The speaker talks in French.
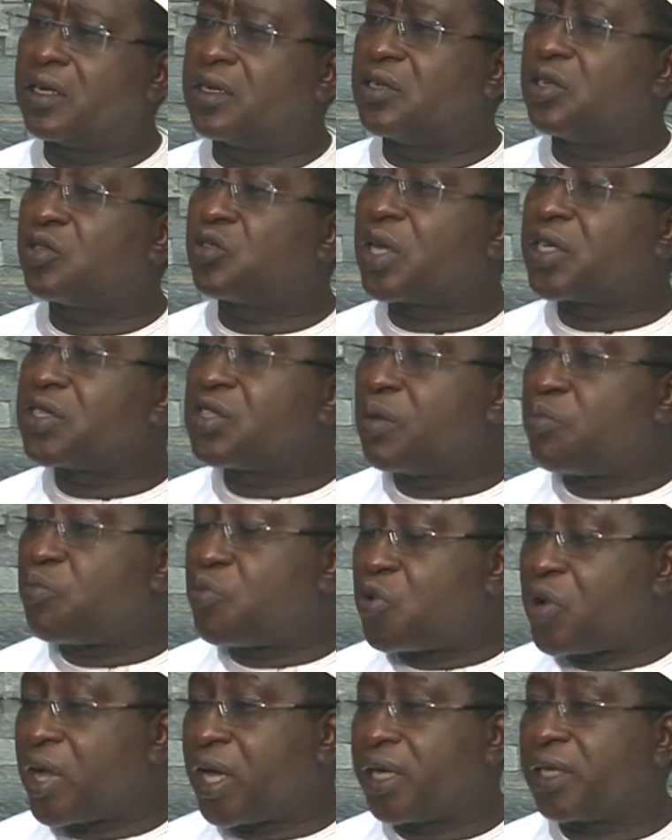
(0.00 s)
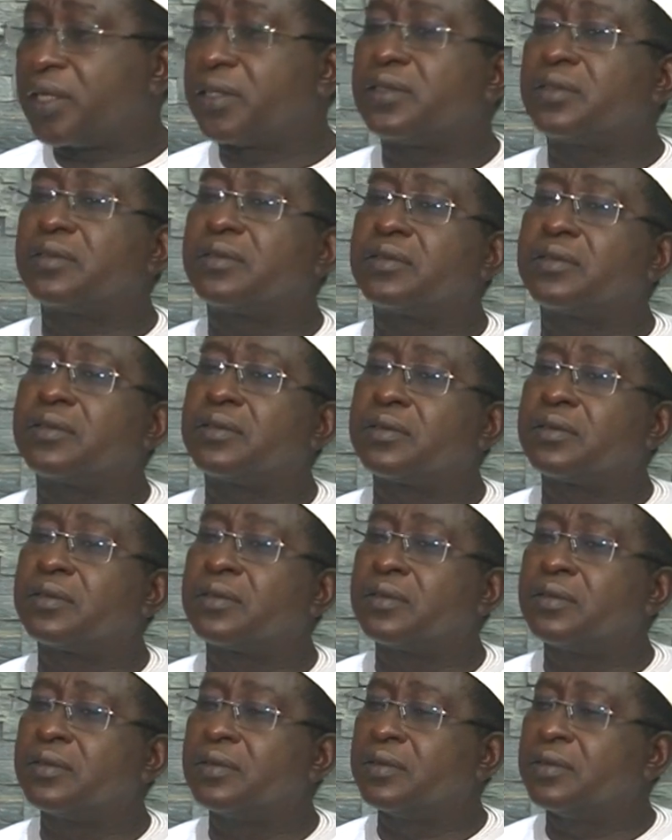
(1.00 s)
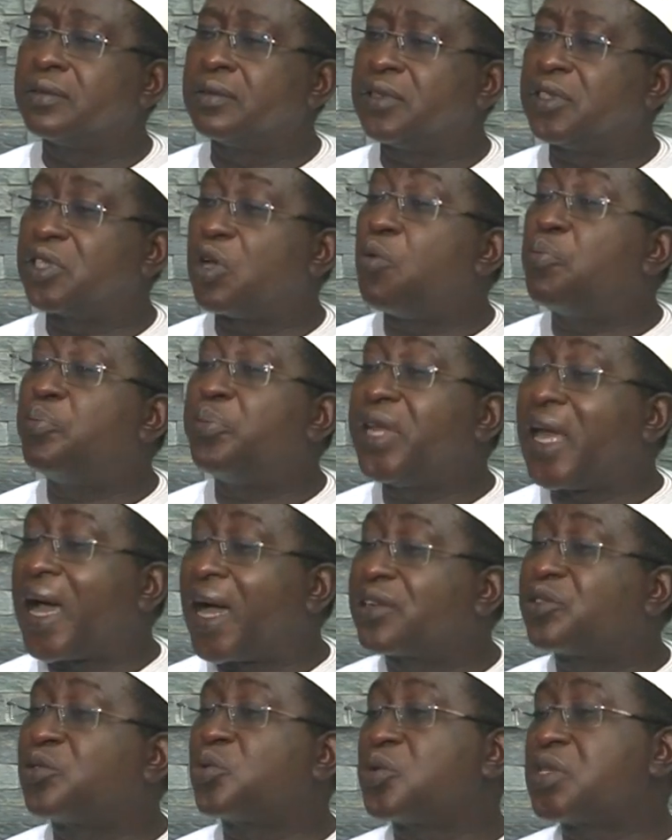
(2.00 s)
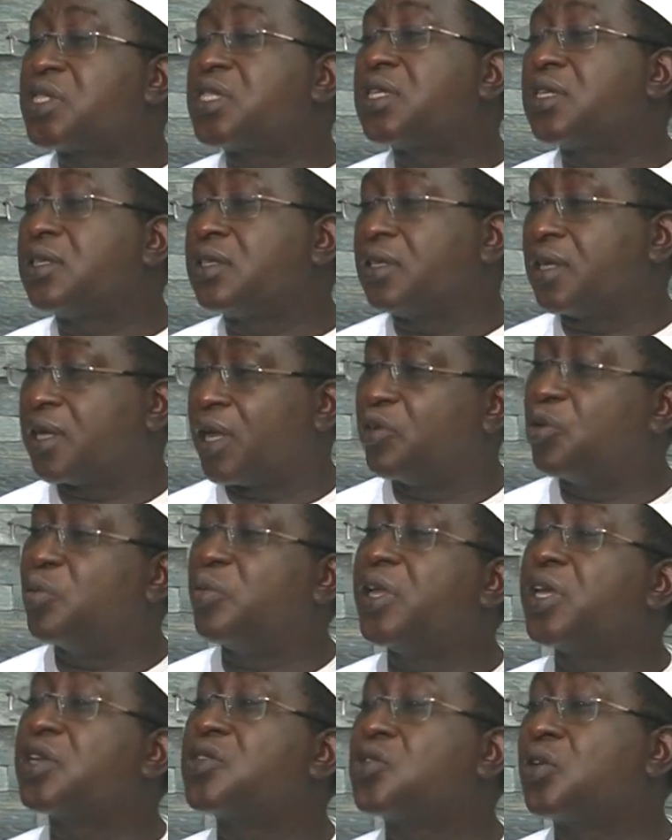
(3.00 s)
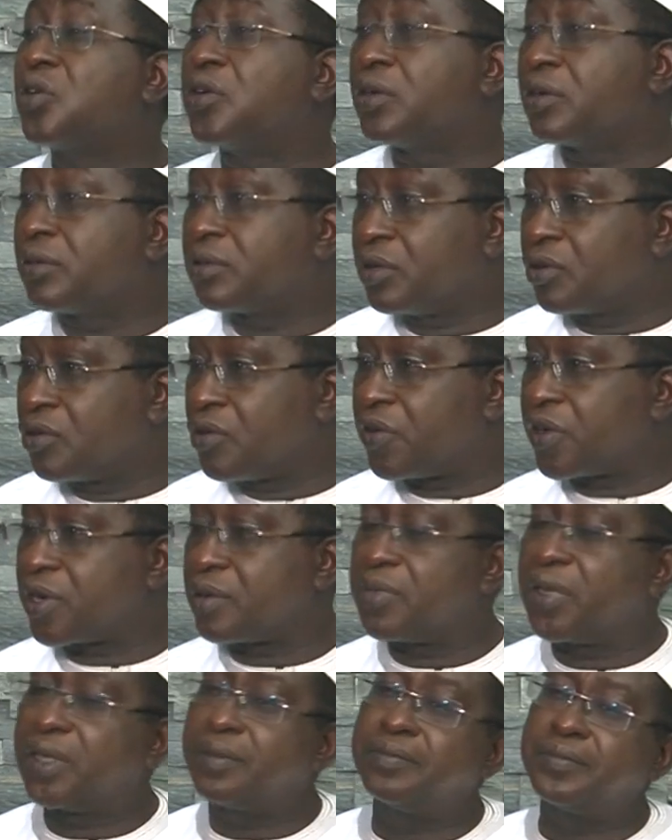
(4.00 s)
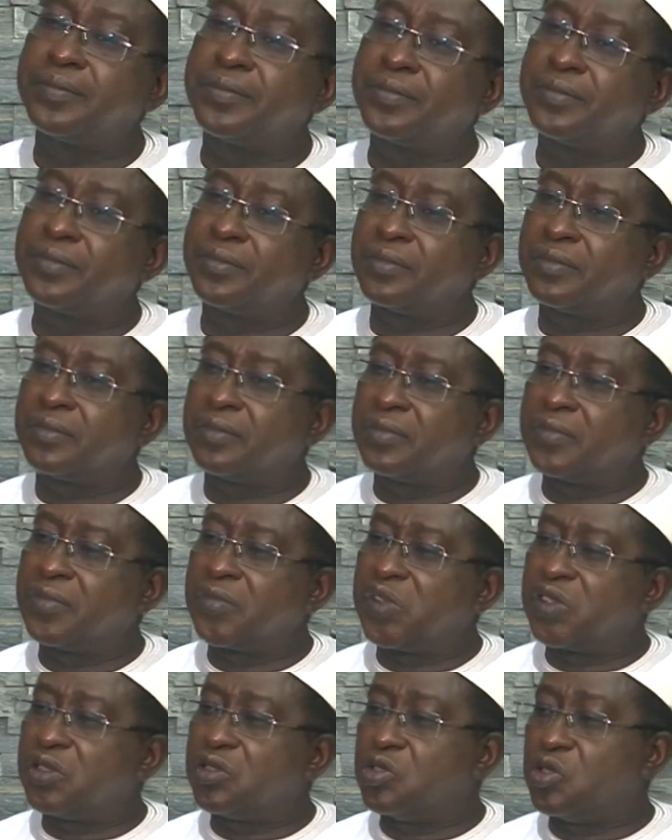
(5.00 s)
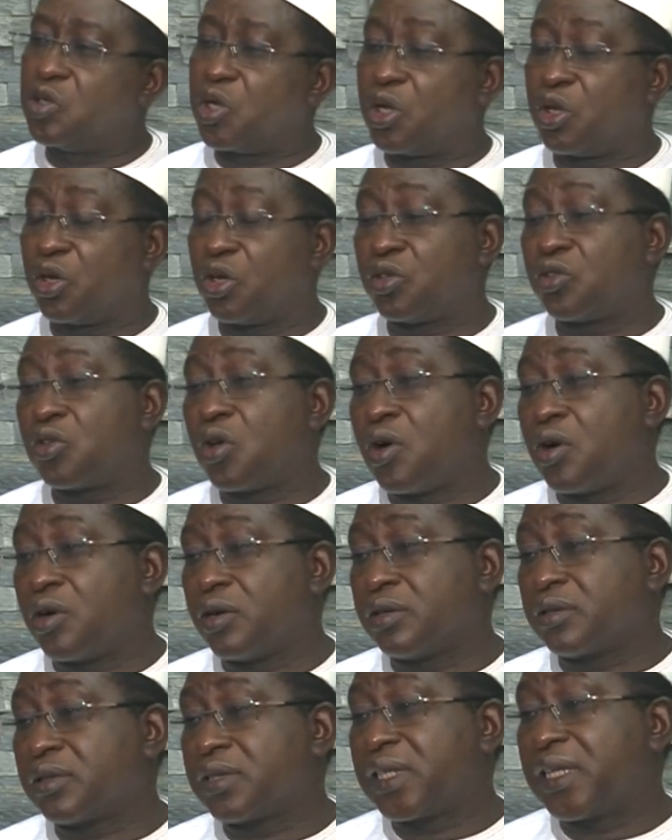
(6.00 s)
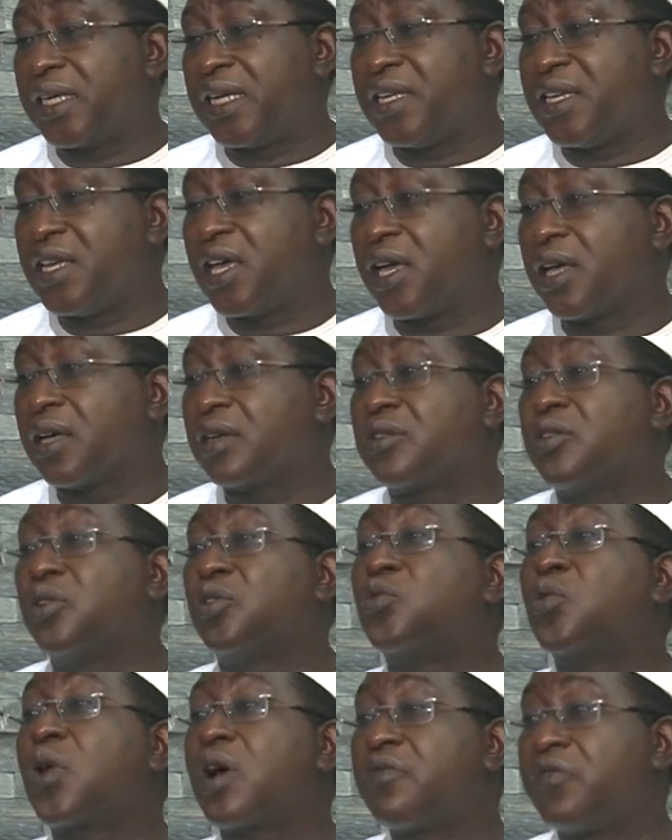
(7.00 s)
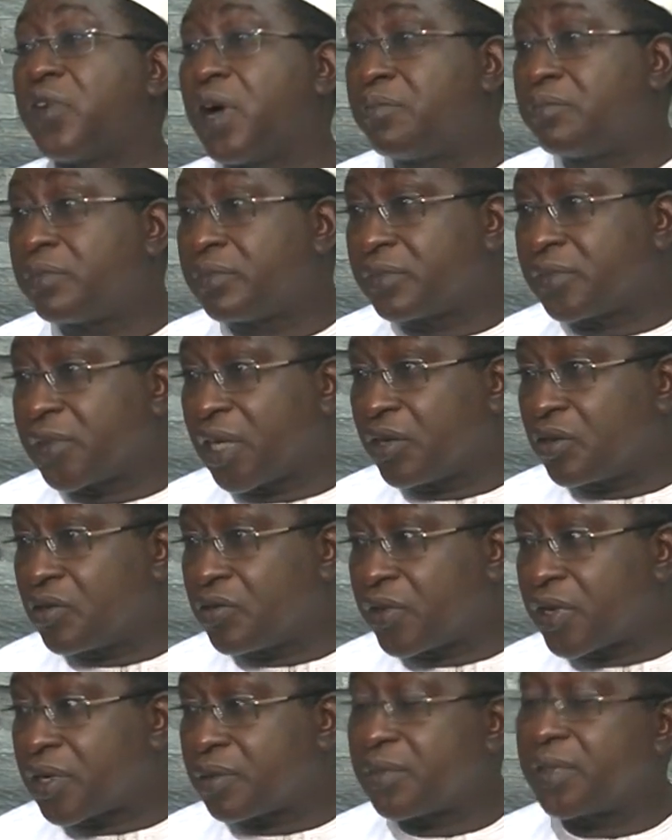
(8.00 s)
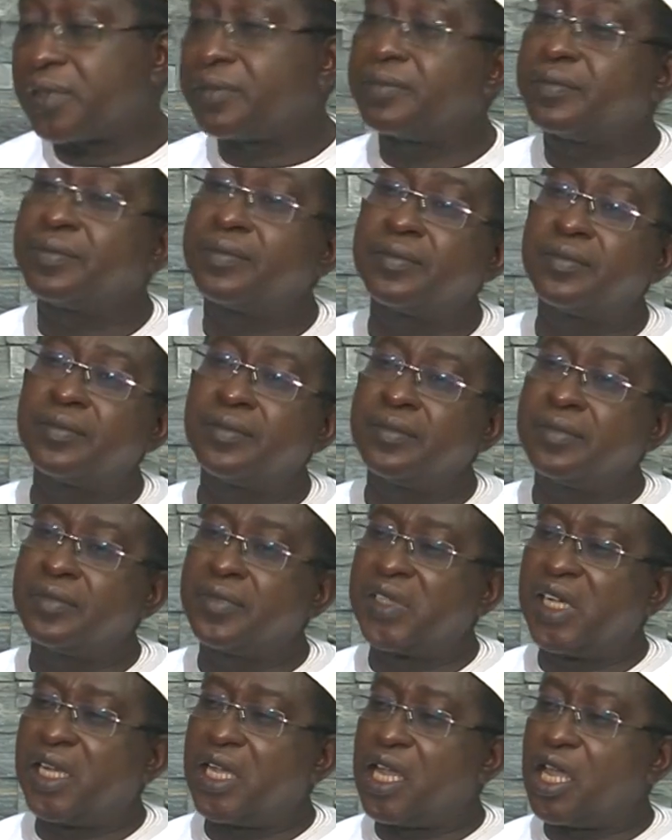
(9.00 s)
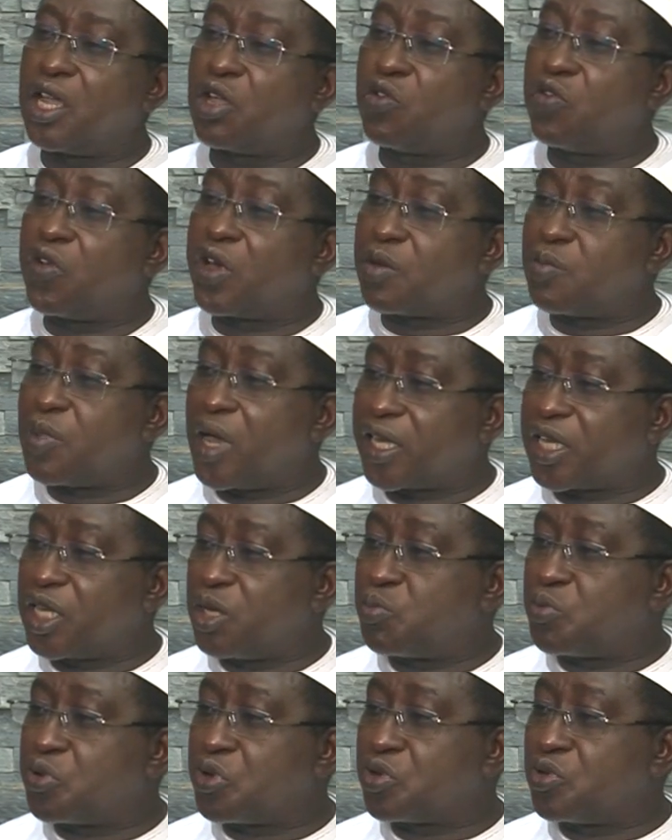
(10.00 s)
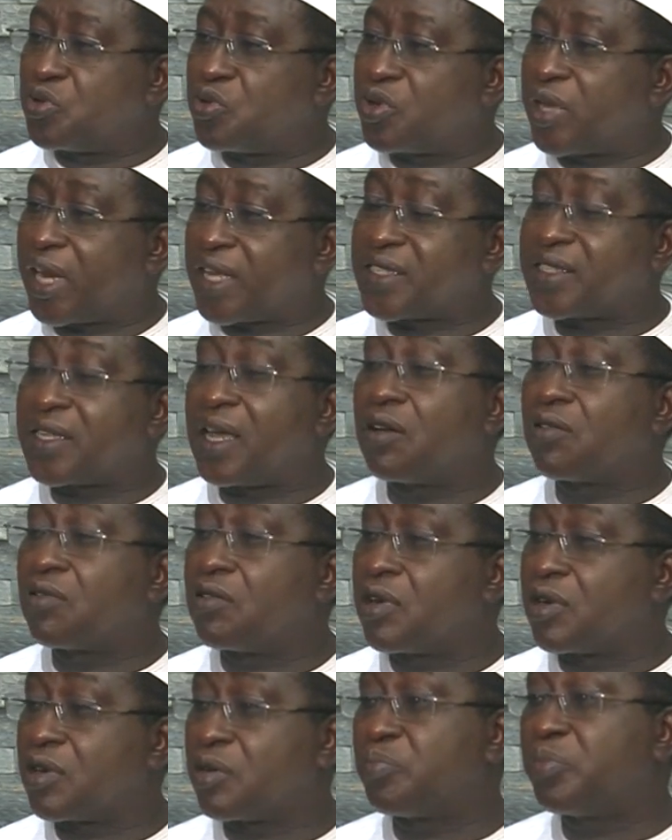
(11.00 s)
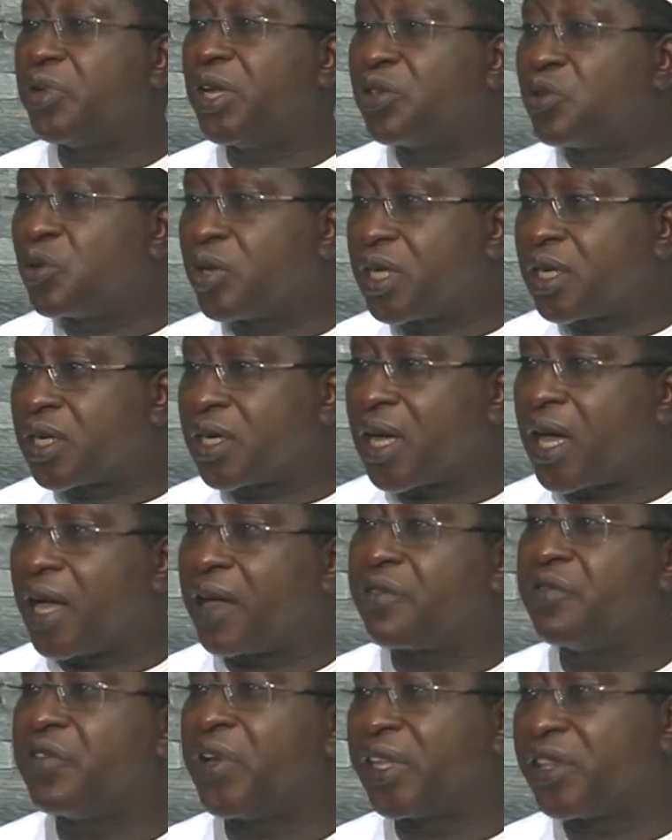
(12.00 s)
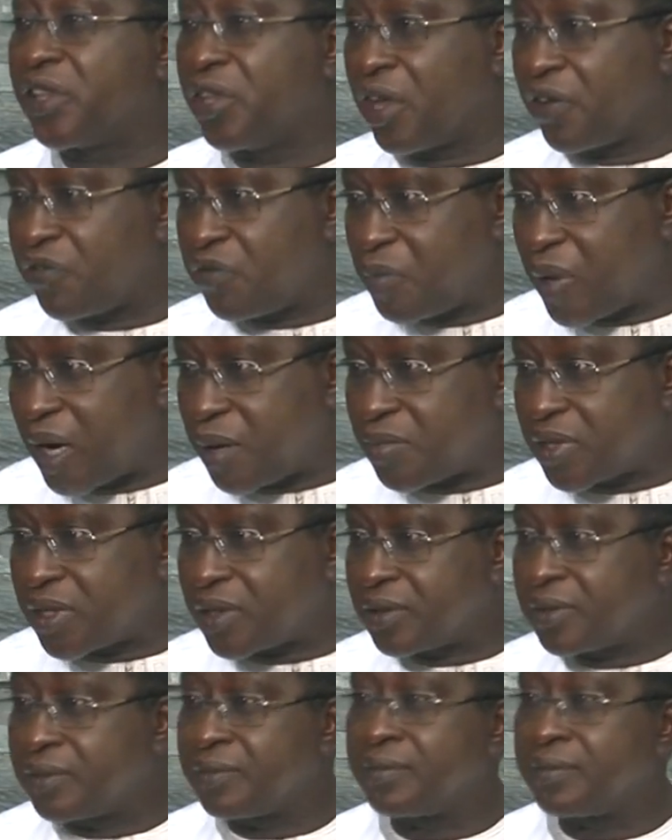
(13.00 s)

Le troisième point, nous avons pris acte aussi de la nomination du gouvernement. Nous regrettons qu'il n'y ait que trois femmes dans le gouvernement. Un gouvernement qui pour nous reste encore pléthorique avec 29 membres.